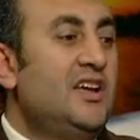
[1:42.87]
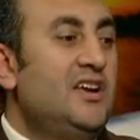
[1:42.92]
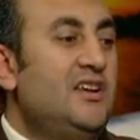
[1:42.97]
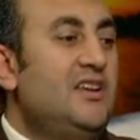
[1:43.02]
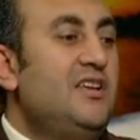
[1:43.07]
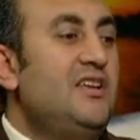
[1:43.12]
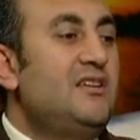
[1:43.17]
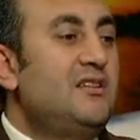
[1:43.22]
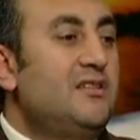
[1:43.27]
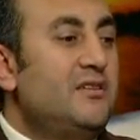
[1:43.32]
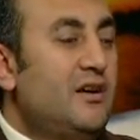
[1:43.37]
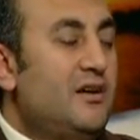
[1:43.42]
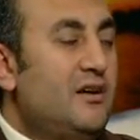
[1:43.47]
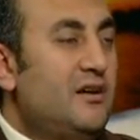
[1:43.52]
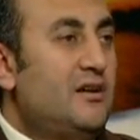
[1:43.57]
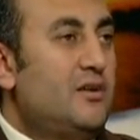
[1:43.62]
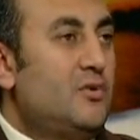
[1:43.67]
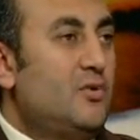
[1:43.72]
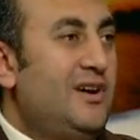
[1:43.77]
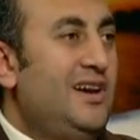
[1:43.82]
ليل
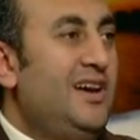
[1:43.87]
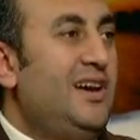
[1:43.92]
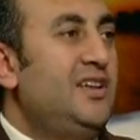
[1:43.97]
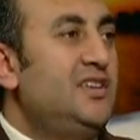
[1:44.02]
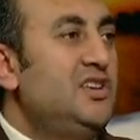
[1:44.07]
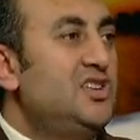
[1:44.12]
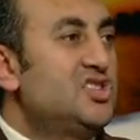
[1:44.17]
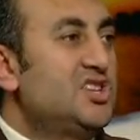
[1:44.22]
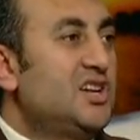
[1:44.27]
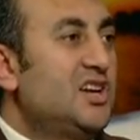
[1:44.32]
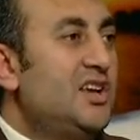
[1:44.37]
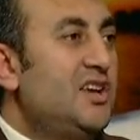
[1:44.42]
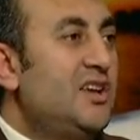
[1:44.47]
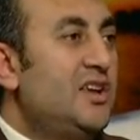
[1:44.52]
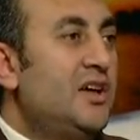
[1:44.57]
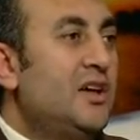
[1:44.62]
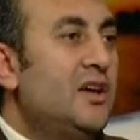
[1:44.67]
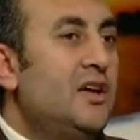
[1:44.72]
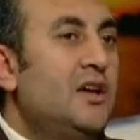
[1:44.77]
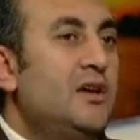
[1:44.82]
نهار وقاعد
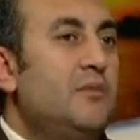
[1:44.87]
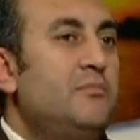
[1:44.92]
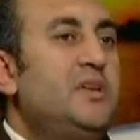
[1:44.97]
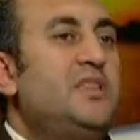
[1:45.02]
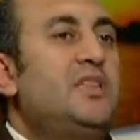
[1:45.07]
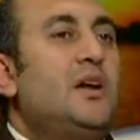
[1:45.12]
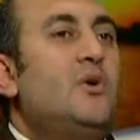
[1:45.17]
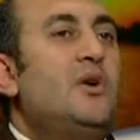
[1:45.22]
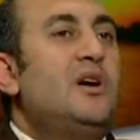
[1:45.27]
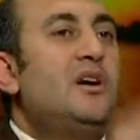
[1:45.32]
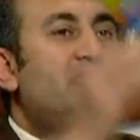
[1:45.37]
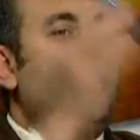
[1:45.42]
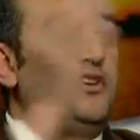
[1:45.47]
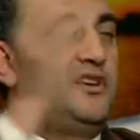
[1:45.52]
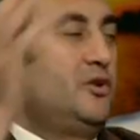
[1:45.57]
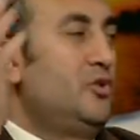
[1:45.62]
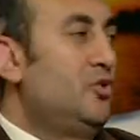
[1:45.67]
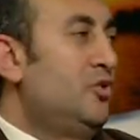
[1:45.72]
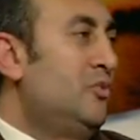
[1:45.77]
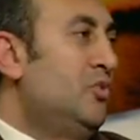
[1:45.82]
يشغلنا
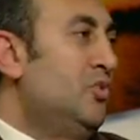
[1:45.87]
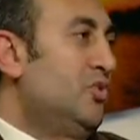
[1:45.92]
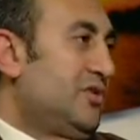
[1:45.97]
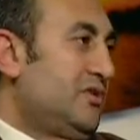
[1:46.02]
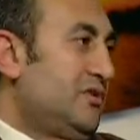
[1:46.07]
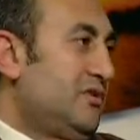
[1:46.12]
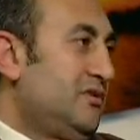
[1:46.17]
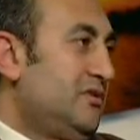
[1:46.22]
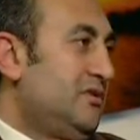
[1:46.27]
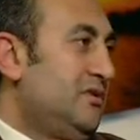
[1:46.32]
بتوافه الامور